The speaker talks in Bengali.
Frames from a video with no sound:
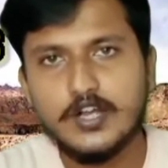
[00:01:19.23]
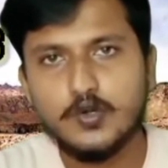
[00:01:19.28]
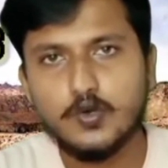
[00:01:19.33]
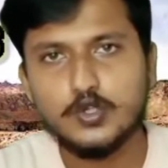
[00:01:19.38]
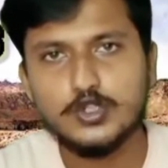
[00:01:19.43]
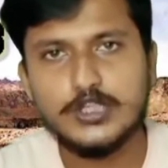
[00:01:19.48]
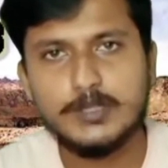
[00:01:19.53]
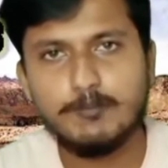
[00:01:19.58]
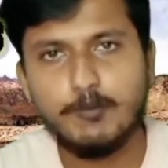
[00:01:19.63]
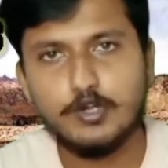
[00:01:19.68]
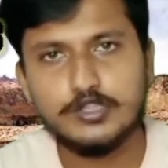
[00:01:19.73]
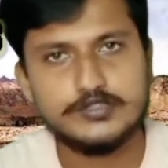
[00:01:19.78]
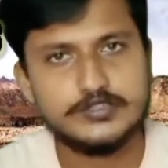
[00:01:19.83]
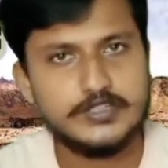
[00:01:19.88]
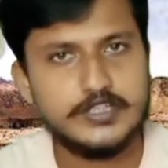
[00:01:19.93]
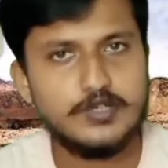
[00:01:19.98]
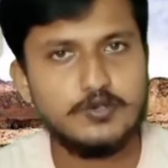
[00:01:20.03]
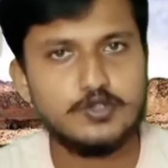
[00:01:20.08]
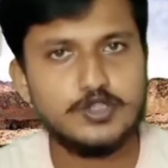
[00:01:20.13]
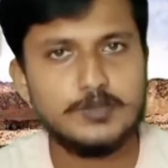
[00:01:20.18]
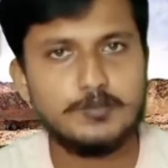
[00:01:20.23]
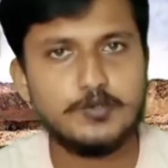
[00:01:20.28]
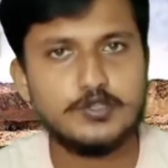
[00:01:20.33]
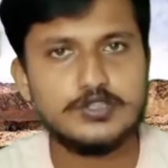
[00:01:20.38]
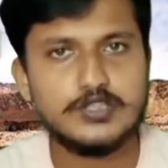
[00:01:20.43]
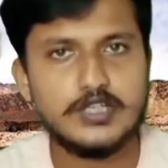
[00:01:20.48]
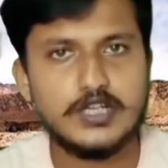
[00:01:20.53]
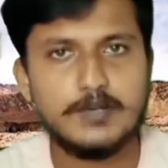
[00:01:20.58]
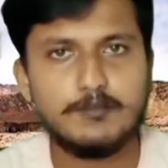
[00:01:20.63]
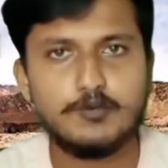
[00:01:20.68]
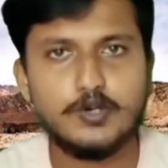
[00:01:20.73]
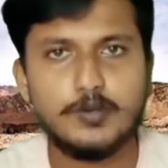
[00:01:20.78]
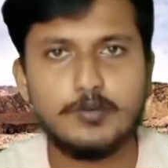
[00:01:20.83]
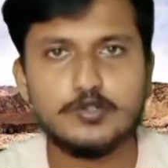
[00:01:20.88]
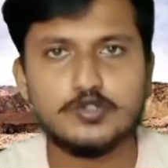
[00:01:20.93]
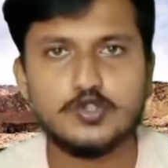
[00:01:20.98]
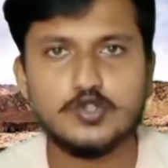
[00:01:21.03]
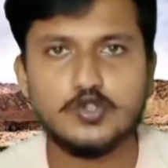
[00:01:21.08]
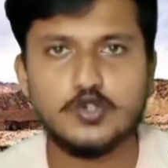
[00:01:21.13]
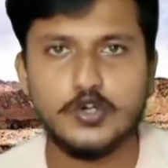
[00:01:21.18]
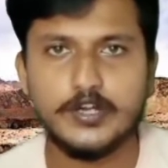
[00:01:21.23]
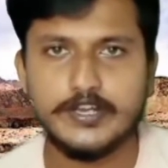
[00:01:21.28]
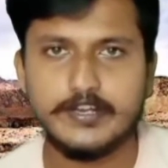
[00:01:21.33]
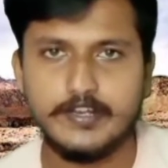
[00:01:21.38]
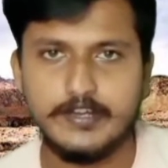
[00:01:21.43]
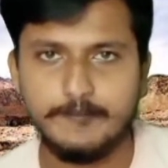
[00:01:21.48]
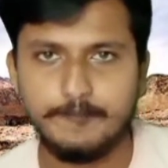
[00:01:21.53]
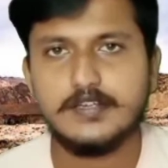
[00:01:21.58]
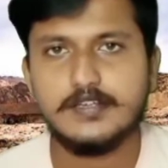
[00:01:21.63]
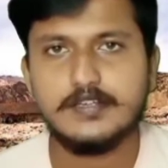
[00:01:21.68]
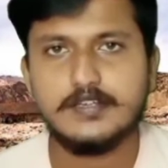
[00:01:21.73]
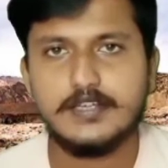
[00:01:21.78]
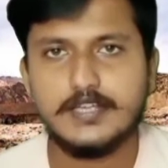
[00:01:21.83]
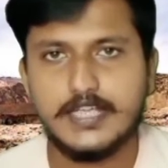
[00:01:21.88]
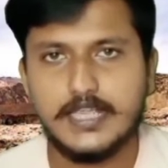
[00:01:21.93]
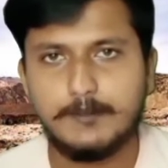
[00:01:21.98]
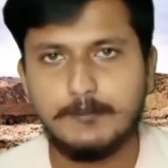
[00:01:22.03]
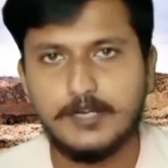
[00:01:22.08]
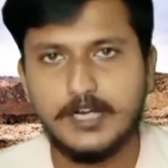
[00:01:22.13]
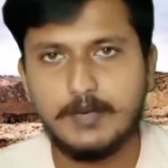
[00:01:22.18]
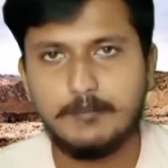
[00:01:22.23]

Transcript: গতিপথ সেই গতিপথ তারা পরিবর্তন করে না এবার